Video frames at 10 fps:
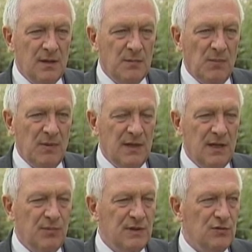
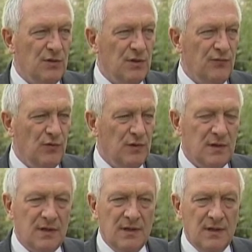пополняет пенсионный
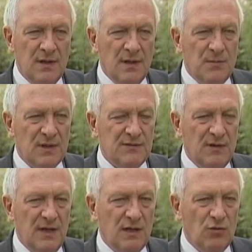фонд и
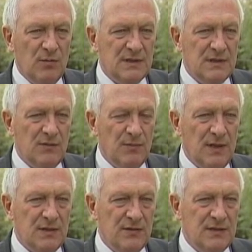позволяет области
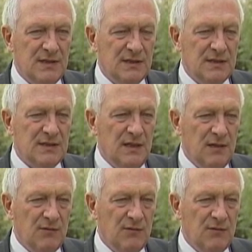выплачивать все социальные